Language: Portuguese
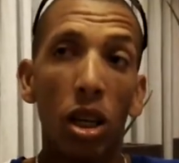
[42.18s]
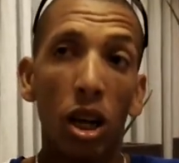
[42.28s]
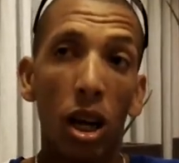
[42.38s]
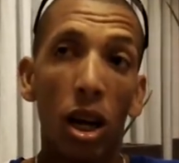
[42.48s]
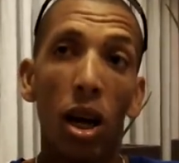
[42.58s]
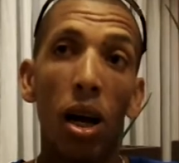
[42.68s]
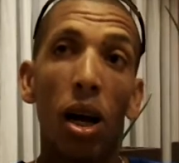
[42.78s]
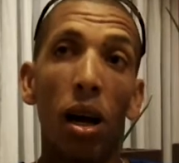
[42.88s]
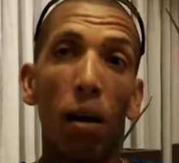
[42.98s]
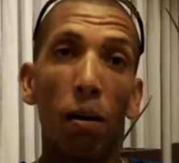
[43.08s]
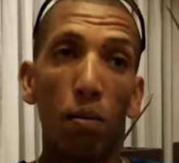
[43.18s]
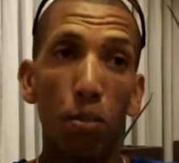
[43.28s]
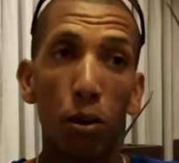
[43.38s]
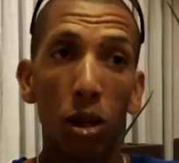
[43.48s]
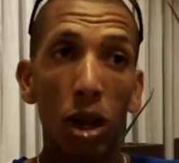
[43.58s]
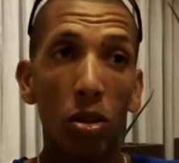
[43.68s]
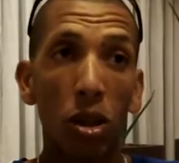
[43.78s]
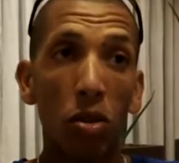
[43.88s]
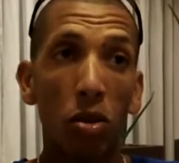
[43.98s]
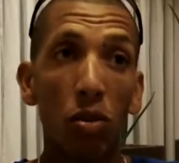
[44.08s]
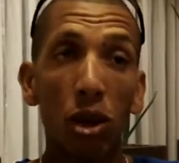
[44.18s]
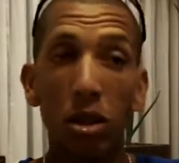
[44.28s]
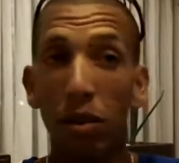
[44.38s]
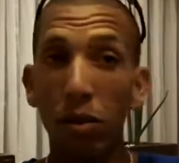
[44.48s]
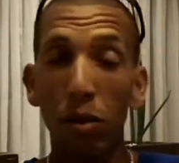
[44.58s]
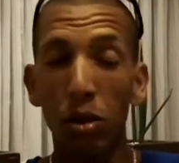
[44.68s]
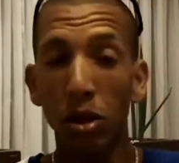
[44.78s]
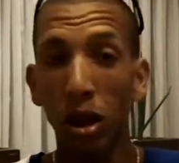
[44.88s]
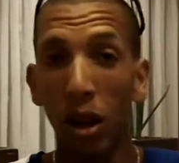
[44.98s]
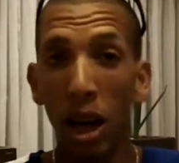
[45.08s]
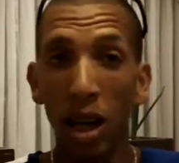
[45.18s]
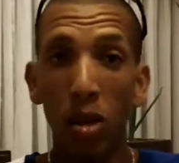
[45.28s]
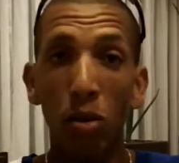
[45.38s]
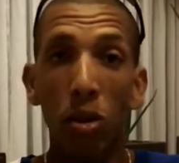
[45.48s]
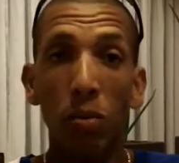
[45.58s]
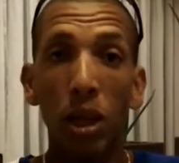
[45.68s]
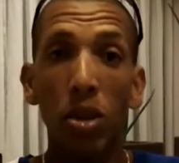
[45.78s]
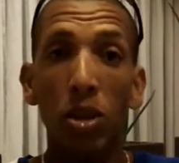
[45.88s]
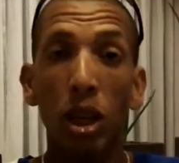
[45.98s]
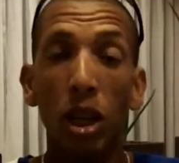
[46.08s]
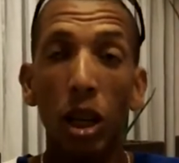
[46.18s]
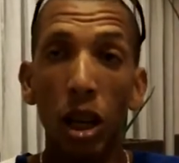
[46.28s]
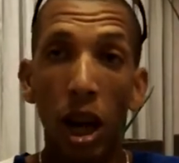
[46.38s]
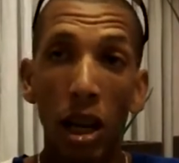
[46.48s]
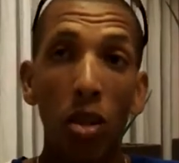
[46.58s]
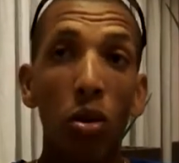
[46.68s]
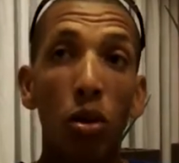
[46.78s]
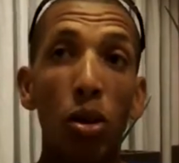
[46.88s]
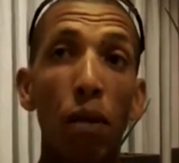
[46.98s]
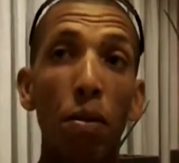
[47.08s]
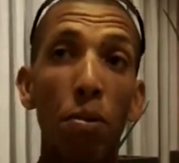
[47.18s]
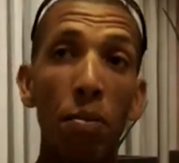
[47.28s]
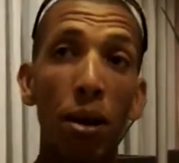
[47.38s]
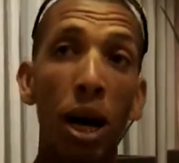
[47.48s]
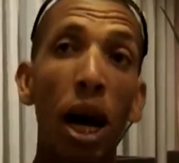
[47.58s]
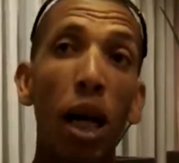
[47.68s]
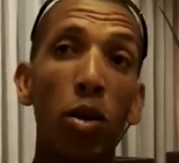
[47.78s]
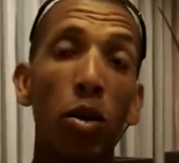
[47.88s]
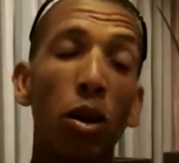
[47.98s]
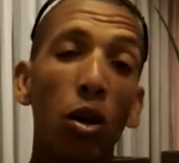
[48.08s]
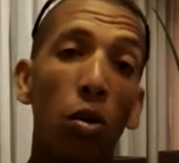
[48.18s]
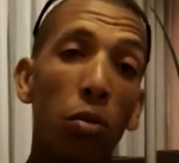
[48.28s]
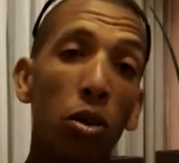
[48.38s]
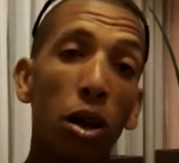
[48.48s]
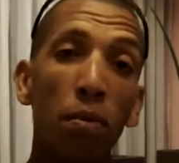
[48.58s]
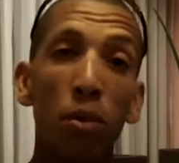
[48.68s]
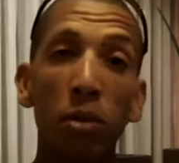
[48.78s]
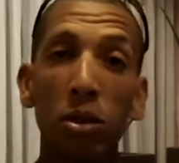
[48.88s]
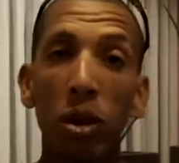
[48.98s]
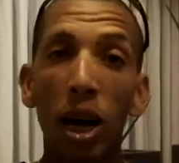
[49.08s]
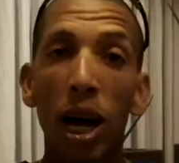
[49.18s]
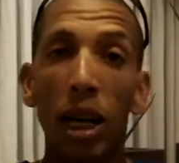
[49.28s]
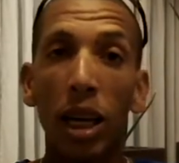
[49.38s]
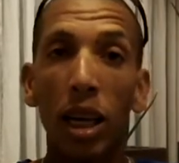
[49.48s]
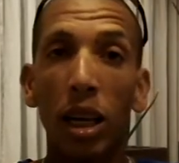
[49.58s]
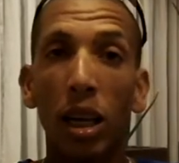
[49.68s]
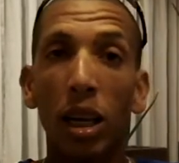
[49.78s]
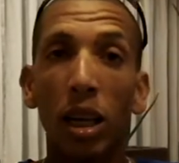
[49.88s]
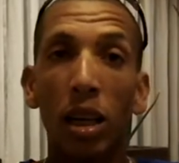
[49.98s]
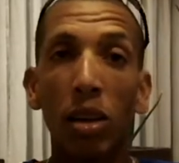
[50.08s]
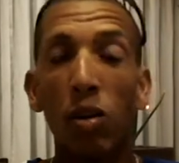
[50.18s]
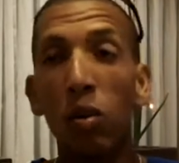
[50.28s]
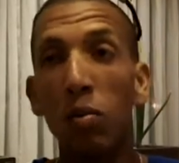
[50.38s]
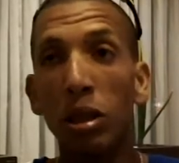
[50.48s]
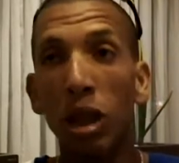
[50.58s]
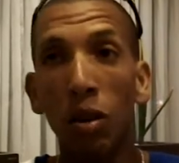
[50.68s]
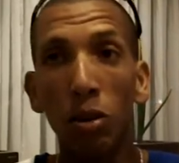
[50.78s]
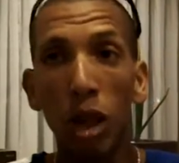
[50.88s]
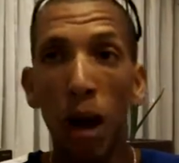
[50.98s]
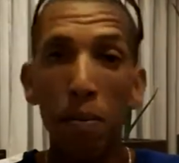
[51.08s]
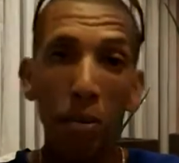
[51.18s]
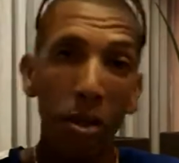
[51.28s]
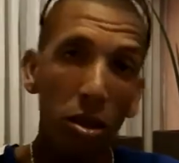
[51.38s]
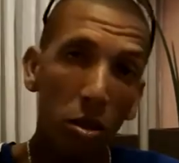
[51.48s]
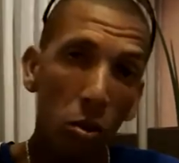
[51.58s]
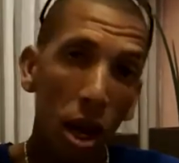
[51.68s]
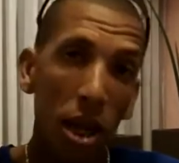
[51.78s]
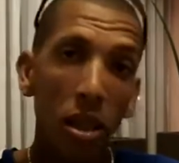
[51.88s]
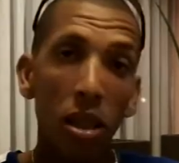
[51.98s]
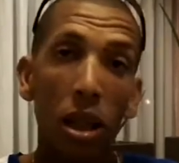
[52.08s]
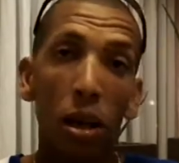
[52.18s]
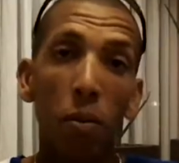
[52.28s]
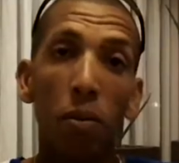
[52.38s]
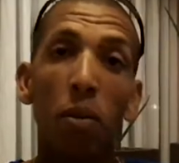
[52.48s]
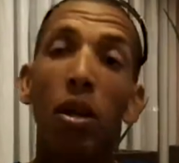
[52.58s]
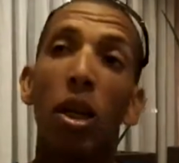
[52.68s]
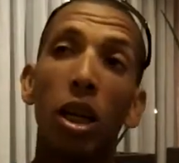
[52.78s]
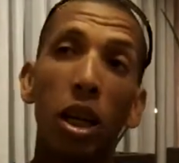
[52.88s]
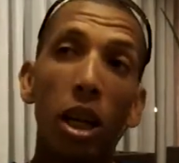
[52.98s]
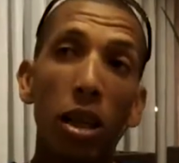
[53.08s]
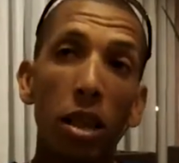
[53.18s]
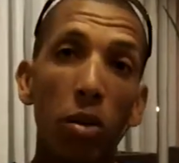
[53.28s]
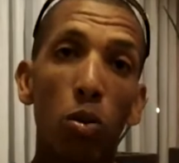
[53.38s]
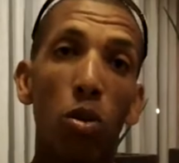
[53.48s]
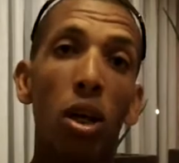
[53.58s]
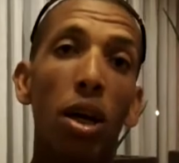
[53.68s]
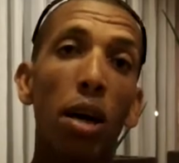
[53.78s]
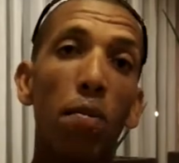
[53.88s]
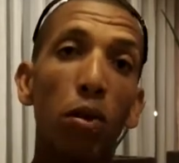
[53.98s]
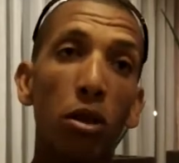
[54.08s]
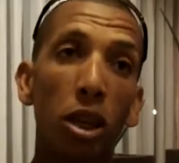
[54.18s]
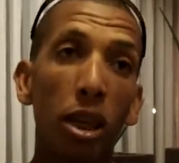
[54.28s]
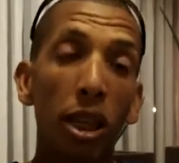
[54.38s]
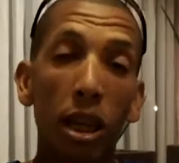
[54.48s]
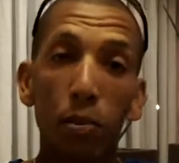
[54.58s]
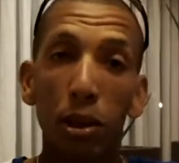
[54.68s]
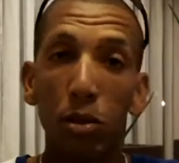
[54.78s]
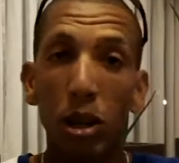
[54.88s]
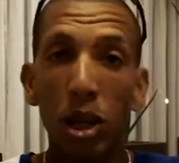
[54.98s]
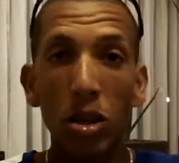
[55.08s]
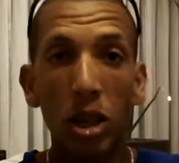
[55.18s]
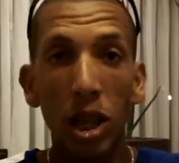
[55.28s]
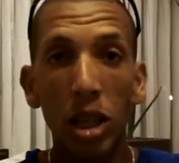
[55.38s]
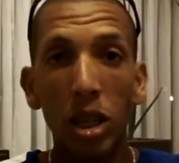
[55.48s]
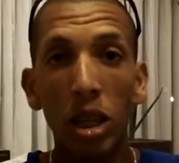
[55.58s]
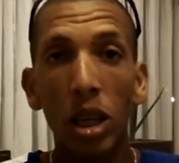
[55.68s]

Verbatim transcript: Ah, por questão de fazer força além do limite, além do que eu estava preparado, o meu tempo começou a cair. E eu comecei a lutar para me segurar esse tempo. E nessa luta acabou zangando a panturrilha direita.